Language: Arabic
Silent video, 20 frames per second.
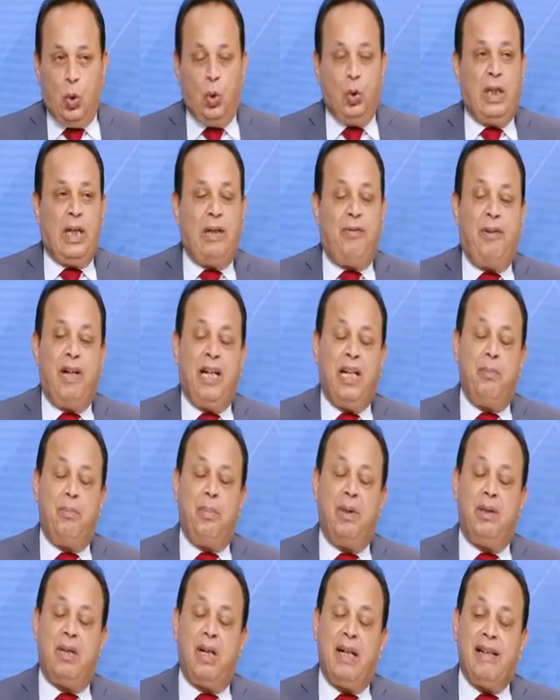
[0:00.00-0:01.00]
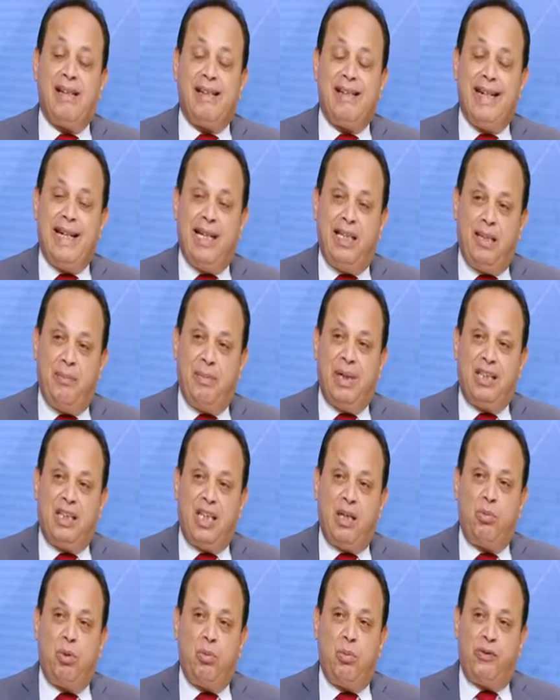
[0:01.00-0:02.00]
وده الفارق بين رئيس نادي
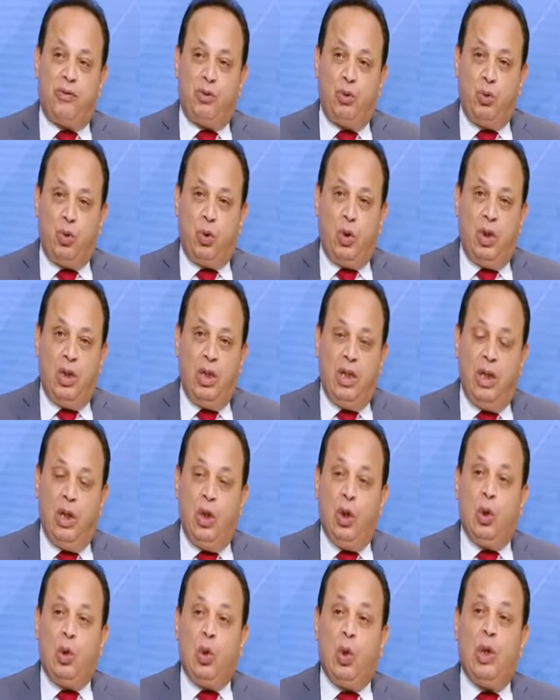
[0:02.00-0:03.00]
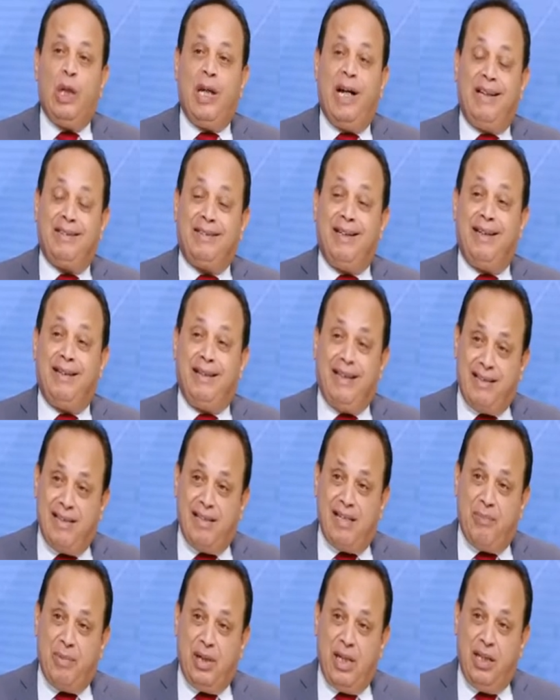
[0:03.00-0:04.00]
مكتبه المفتوح لكل اعضاء نادي
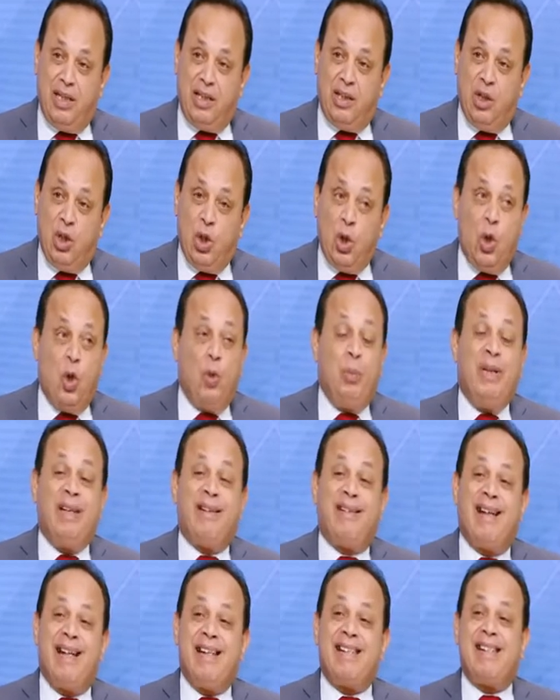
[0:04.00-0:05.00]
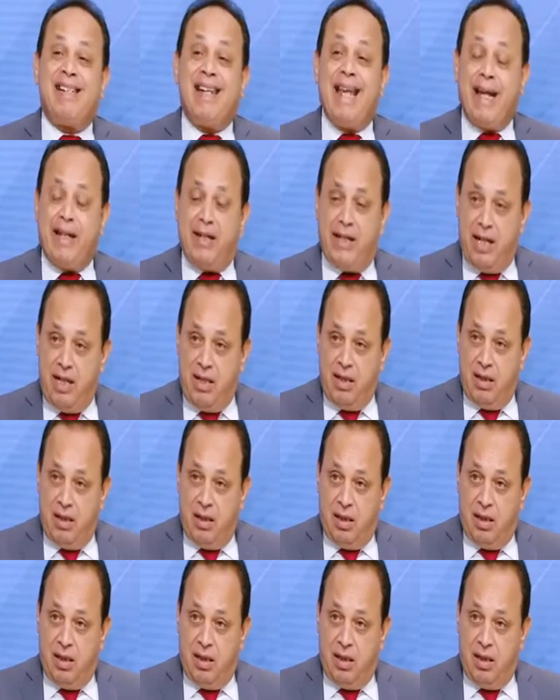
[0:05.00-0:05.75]
الزمالك وبين رئيس لجنه